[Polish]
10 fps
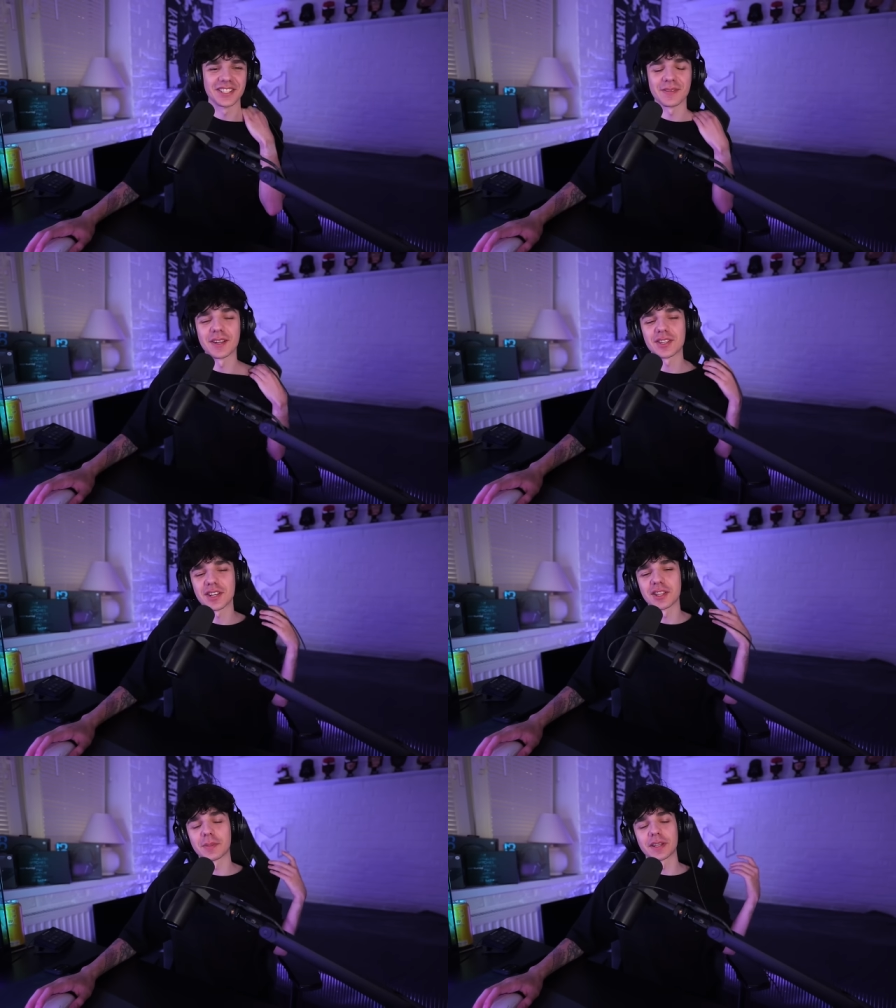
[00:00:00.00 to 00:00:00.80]
Trzymajcie
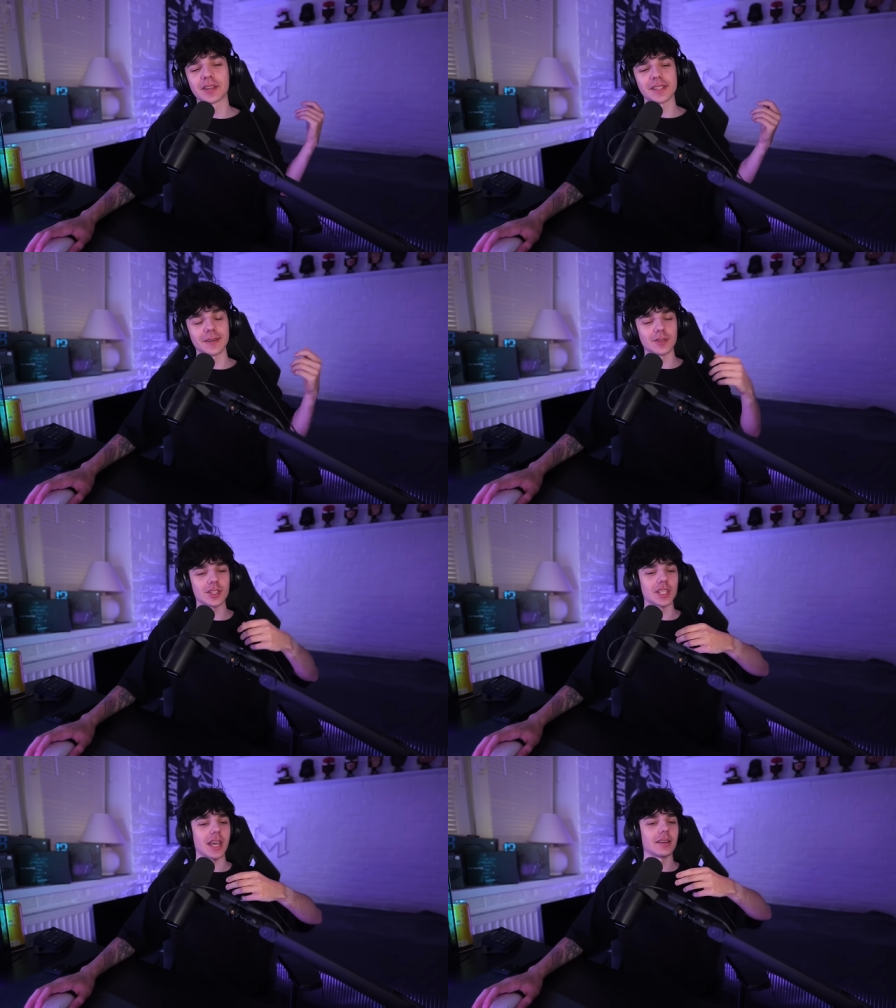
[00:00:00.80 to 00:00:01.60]
się, dobrej nocy wam
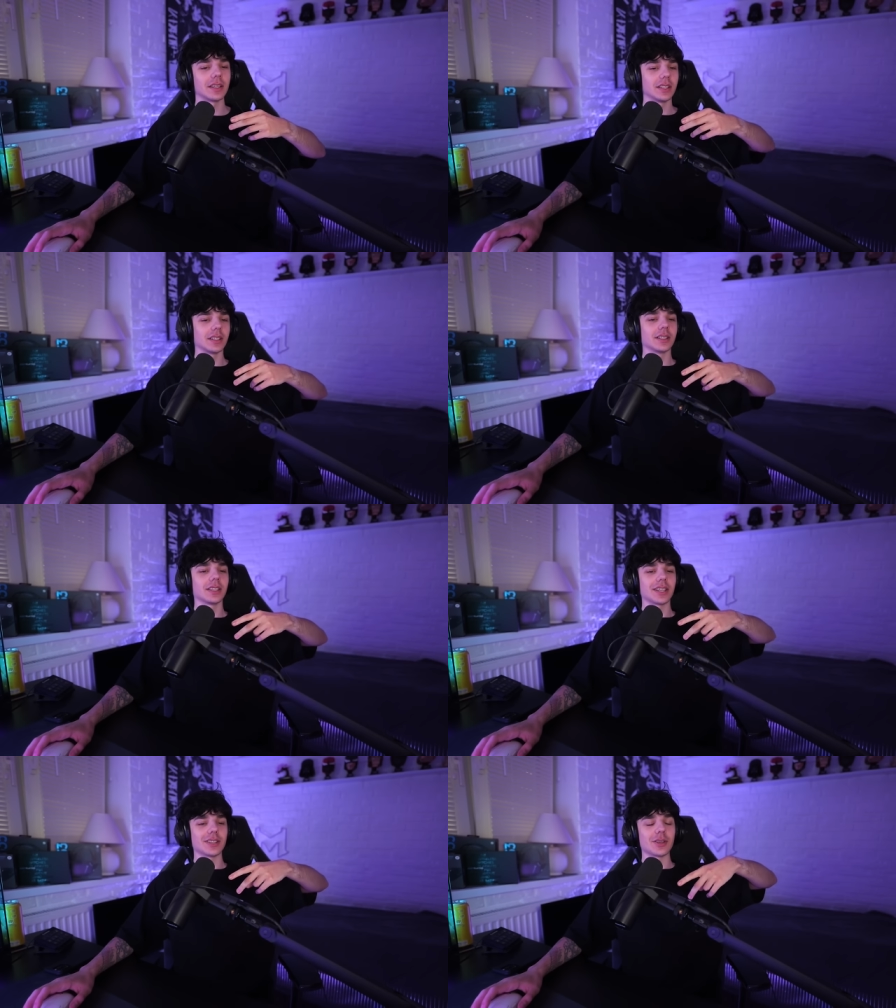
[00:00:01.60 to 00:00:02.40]
życzę
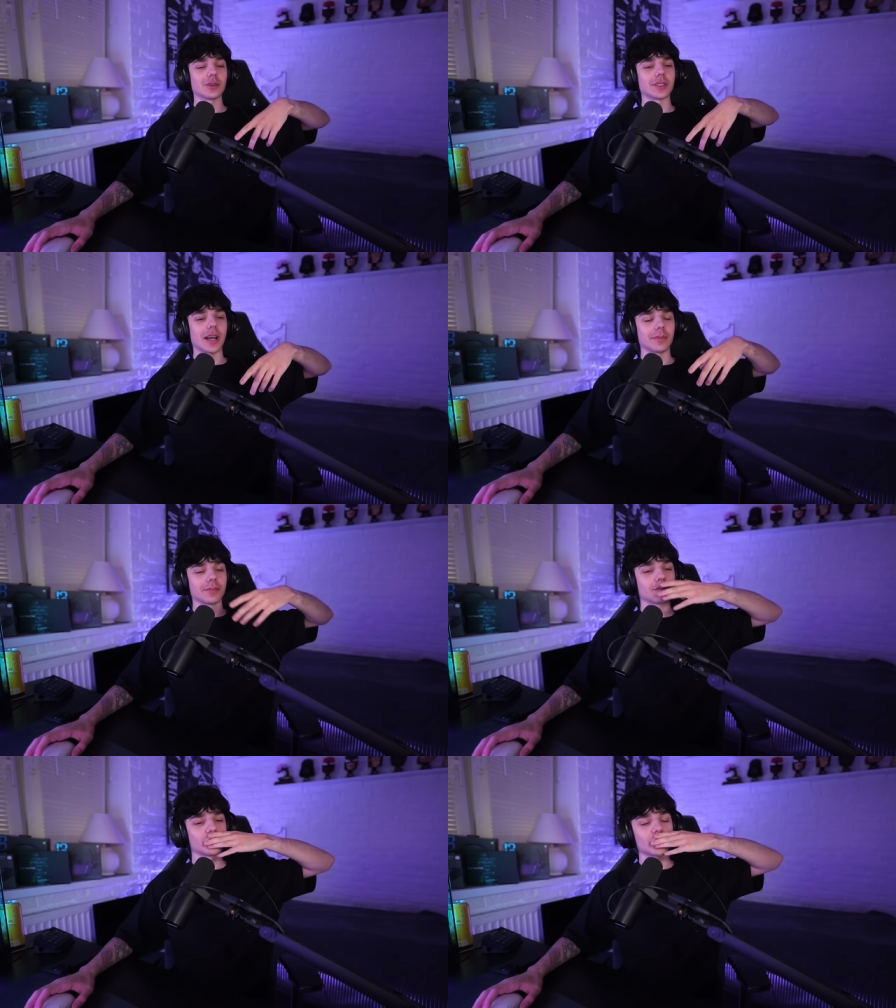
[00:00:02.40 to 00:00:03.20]
i do jutra.
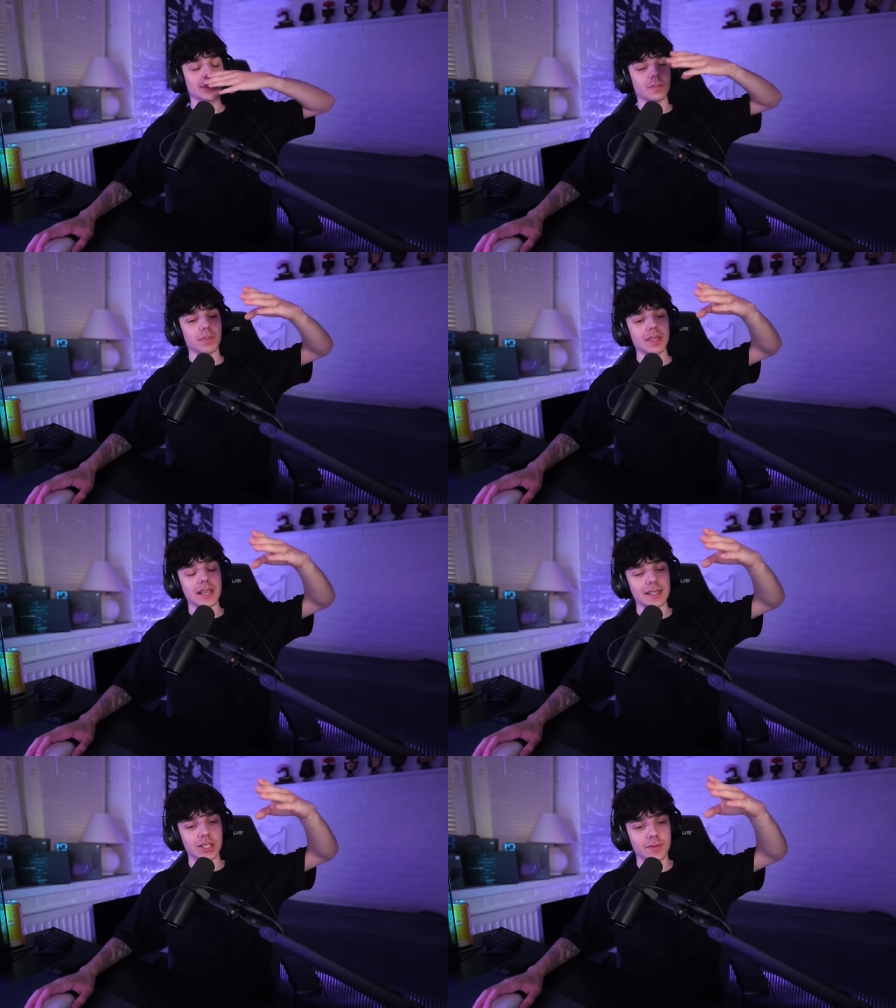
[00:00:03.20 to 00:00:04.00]
15 się